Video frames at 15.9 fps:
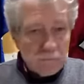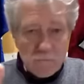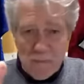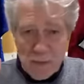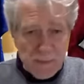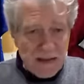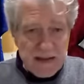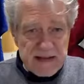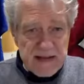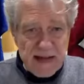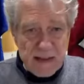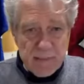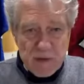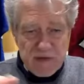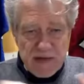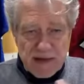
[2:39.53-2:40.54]
perché
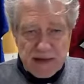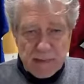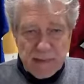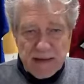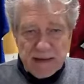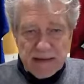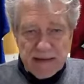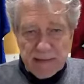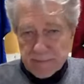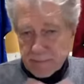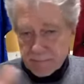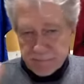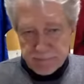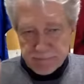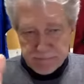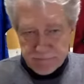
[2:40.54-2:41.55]
sarebbero esattamente
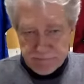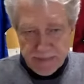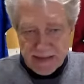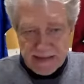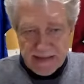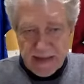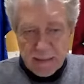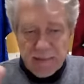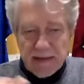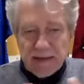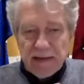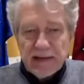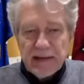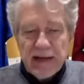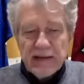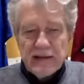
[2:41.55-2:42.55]
praticamente
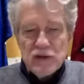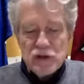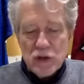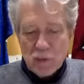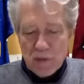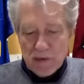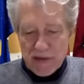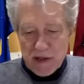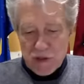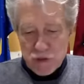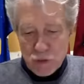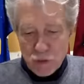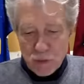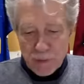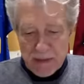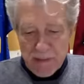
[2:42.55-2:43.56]
identici a quelli del
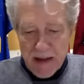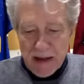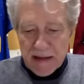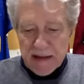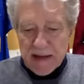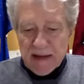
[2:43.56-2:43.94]
giorno prima,